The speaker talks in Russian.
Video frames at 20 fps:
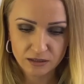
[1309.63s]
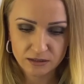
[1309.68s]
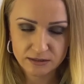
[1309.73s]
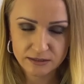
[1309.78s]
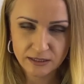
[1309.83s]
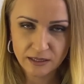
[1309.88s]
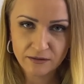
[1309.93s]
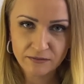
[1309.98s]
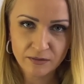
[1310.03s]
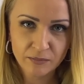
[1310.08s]

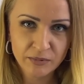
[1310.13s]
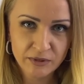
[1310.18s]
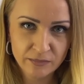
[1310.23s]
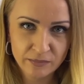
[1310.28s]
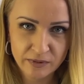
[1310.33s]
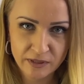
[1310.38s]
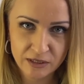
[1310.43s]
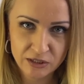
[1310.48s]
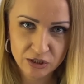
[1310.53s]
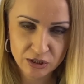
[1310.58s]
Слава
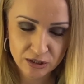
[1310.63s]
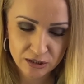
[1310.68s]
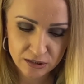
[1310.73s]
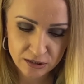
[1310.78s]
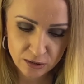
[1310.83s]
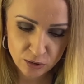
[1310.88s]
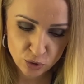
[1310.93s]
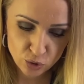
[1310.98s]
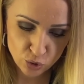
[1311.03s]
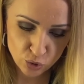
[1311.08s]
предположил
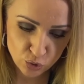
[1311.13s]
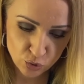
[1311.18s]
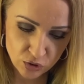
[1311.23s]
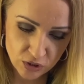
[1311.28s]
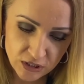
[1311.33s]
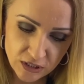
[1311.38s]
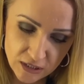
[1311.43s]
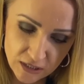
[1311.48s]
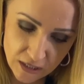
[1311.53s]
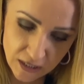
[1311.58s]
идею, что сюда
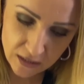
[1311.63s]
надо